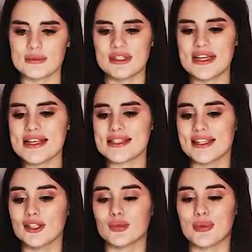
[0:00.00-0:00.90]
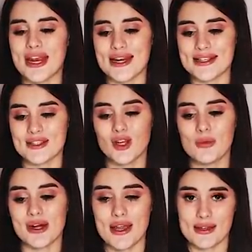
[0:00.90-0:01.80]
Смотрите на эту прелесть.
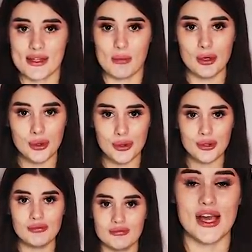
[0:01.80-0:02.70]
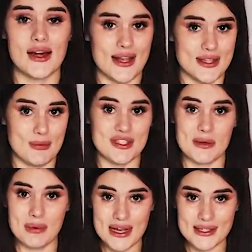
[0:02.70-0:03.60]
Номер я заблюрю ради
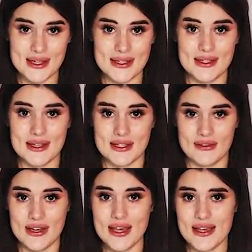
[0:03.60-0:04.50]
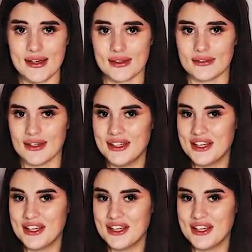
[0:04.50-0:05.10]
безопасности и своей, этого